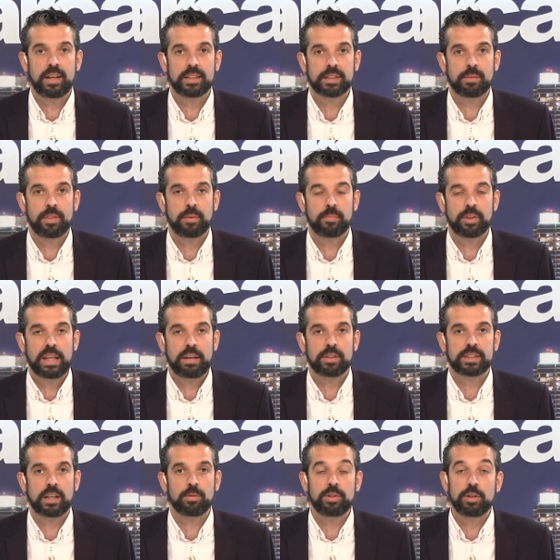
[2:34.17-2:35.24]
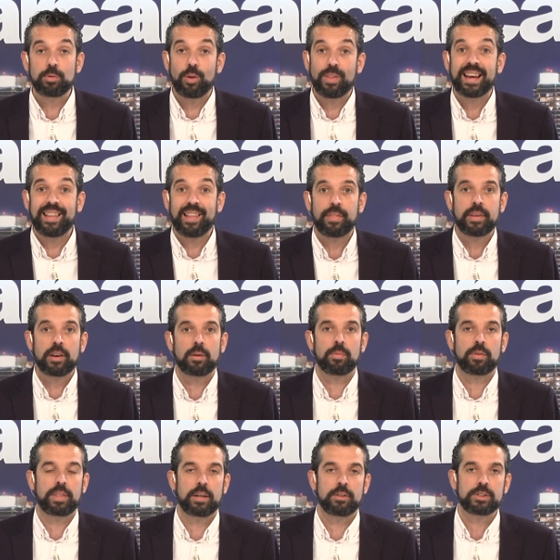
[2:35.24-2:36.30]
el Servicio Murciano de Salud y uno de cada cinco
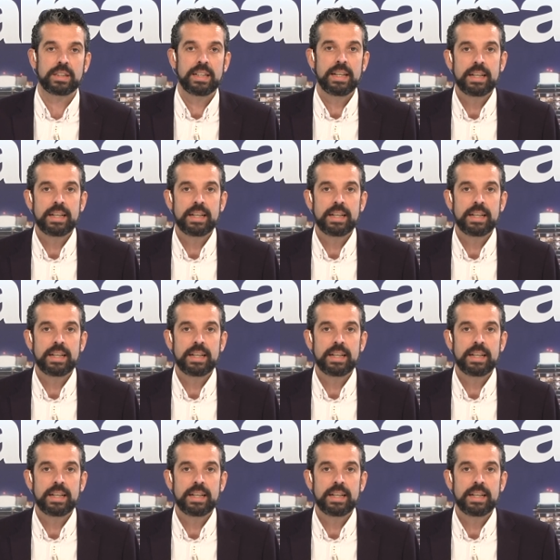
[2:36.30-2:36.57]
murcianos